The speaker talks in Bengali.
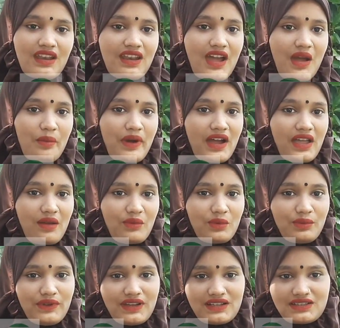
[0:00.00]
না ভাই
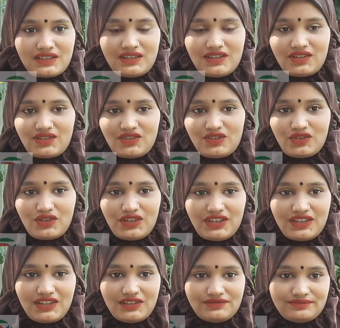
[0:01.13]
আমার বিয়ে শাদী এখনো হয়
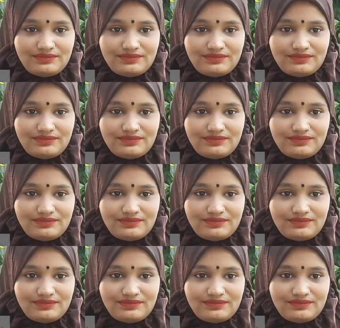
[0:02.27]
নাই